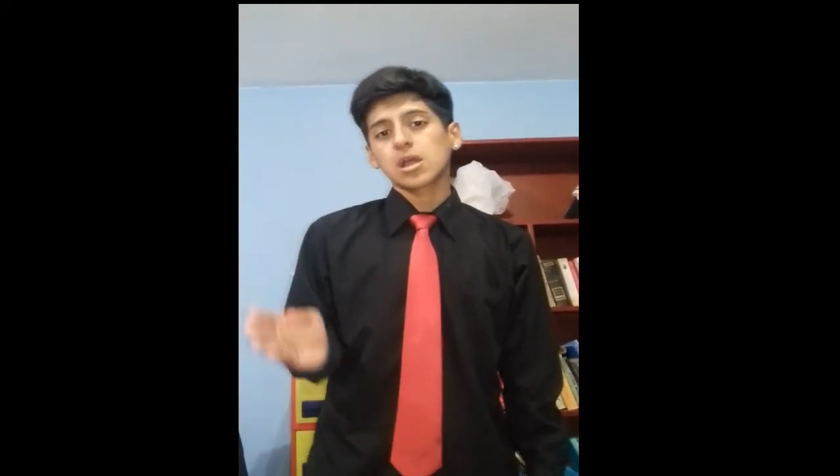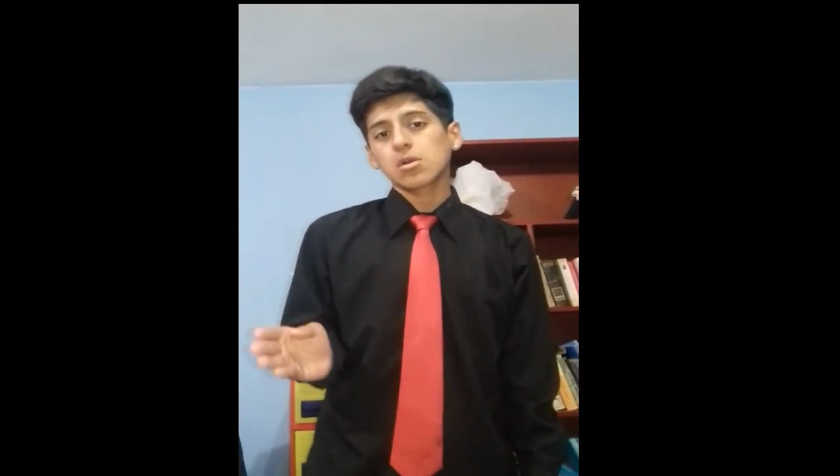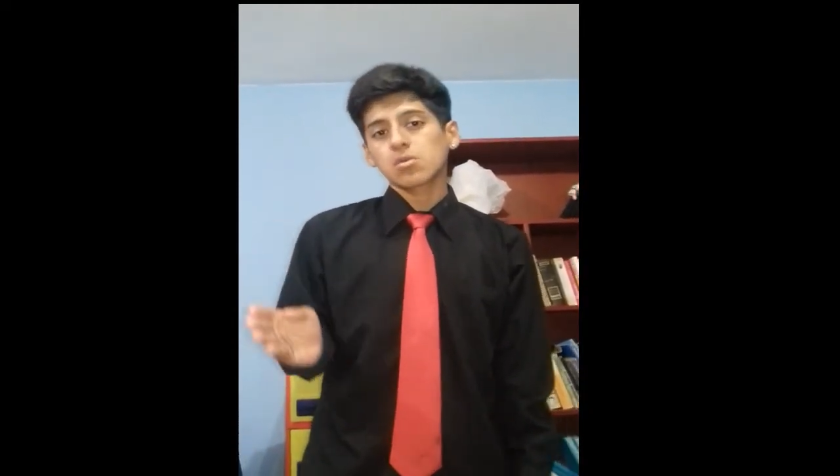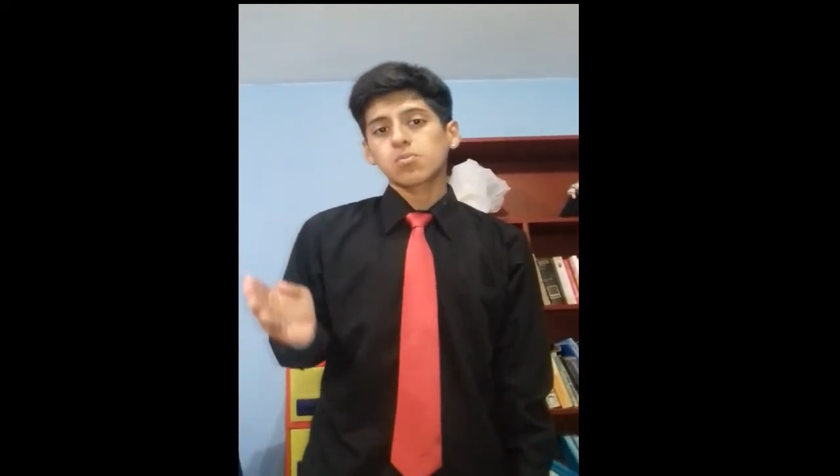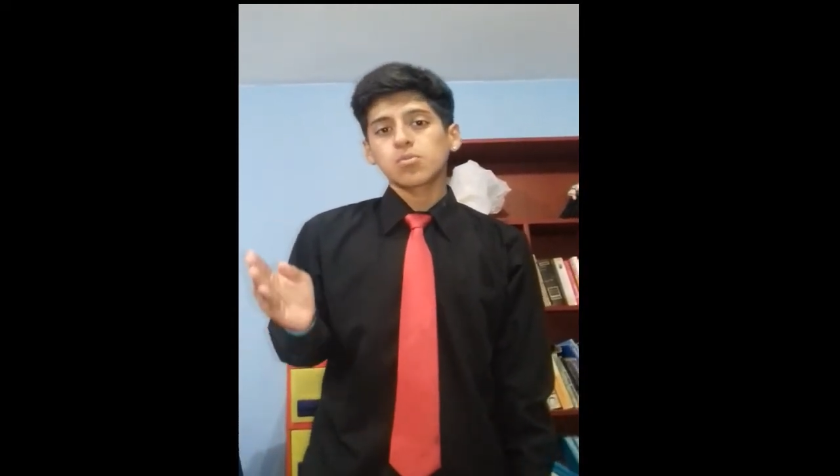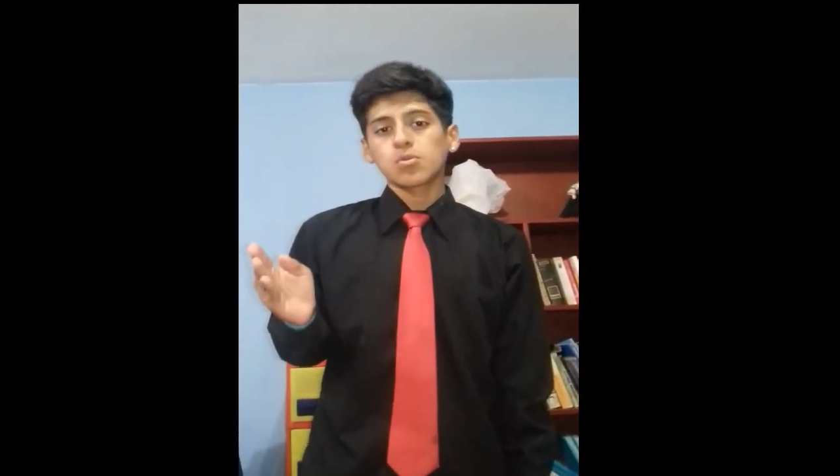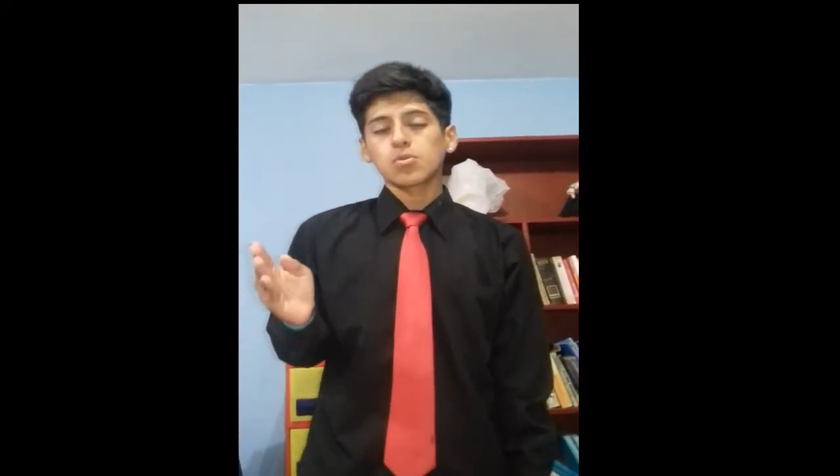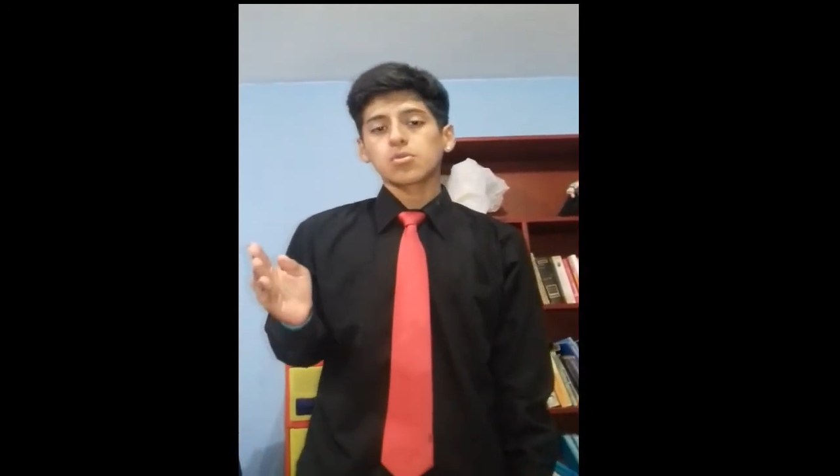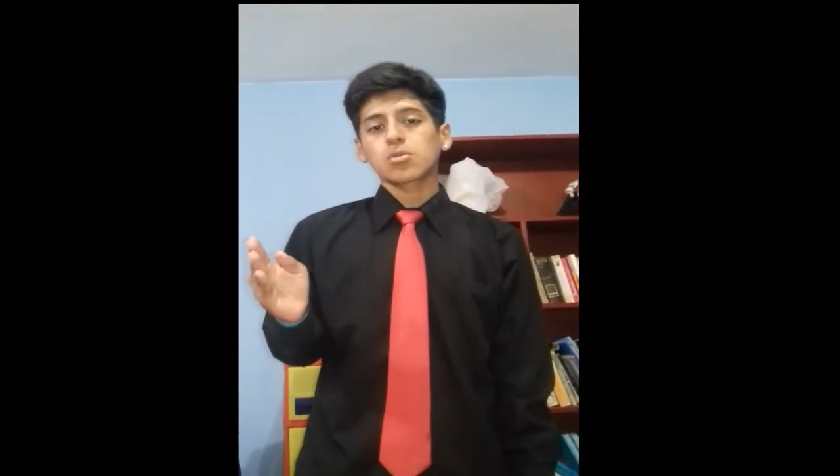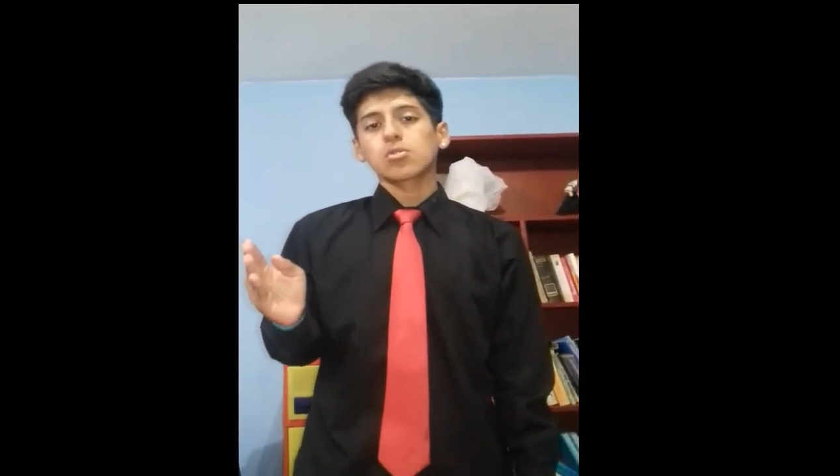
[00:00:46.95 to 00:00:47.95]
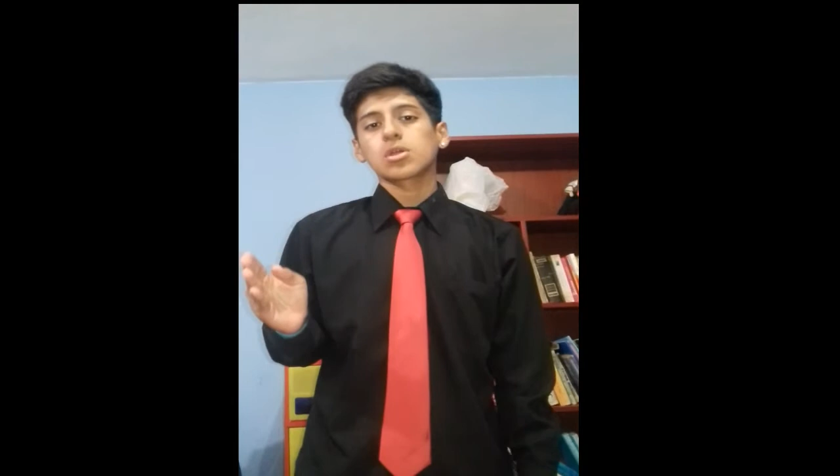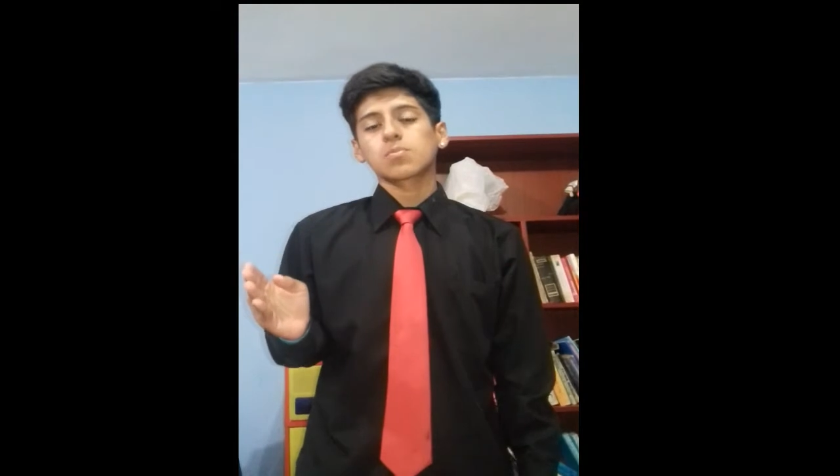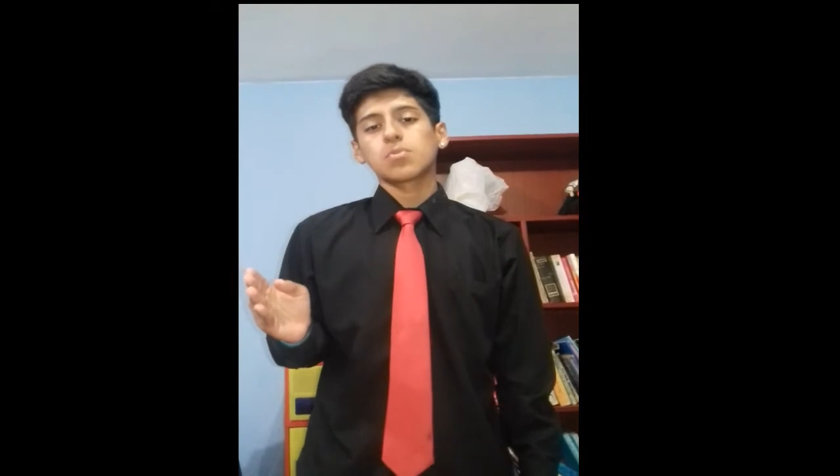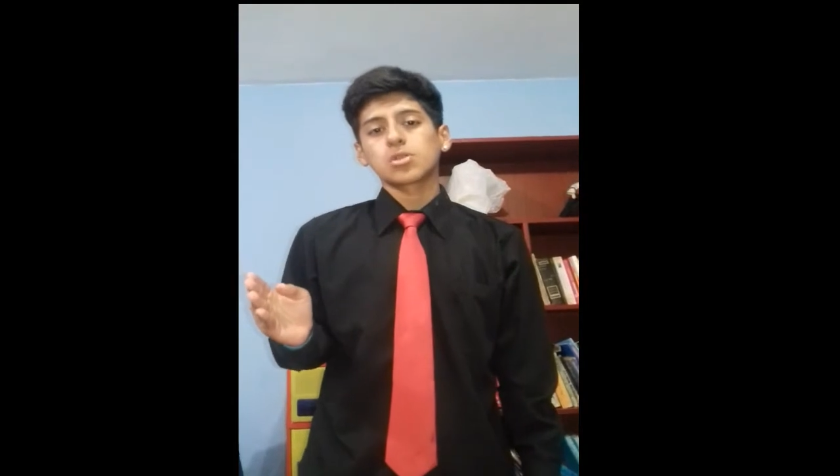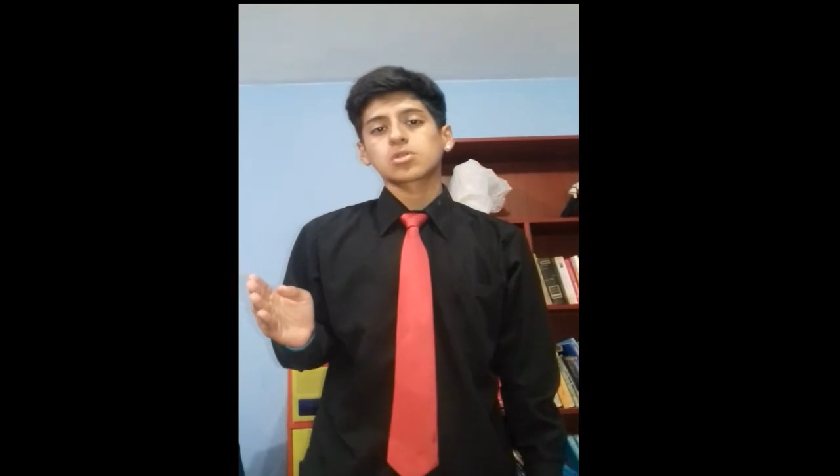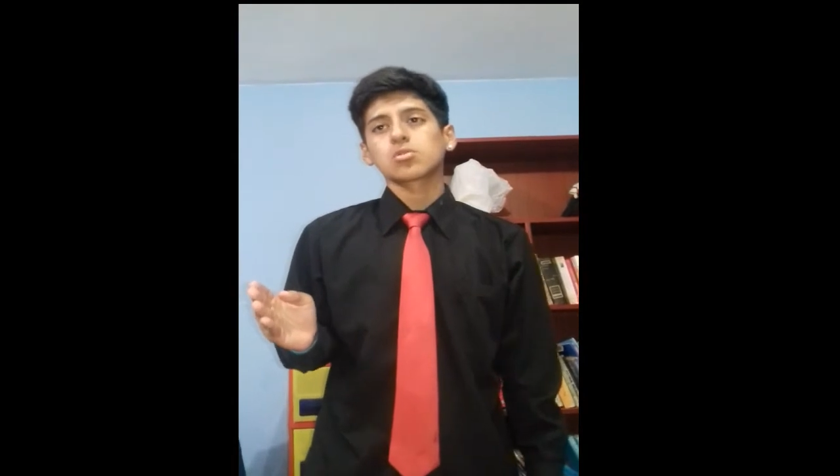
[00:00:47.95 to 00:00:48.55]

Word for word: fui a repartir